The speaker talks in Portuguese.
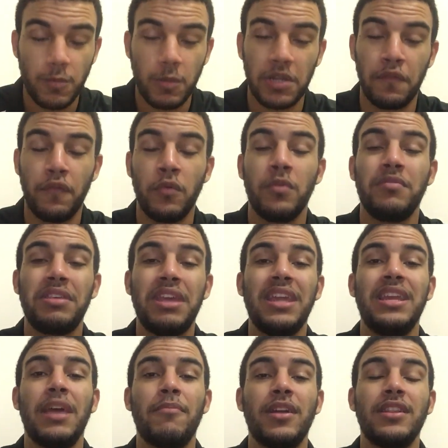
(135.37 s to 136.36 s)
o Botafogo
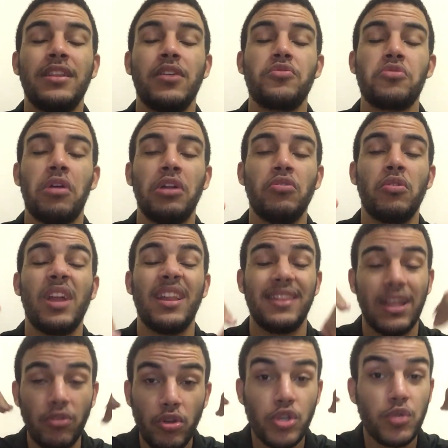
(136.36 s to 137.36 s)
queria manter o jogador
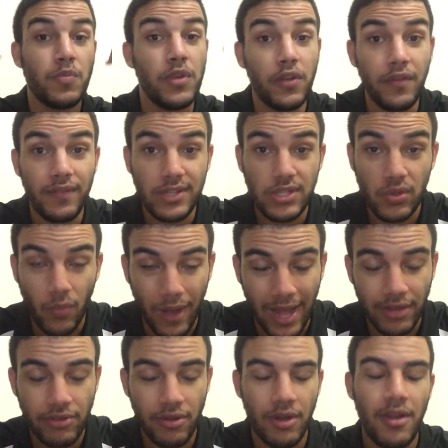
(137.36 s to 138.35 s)
até
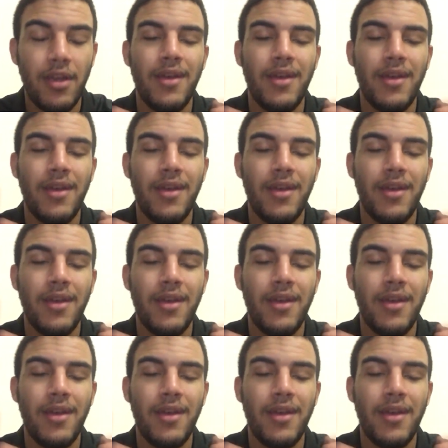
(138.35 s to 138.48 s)
2024,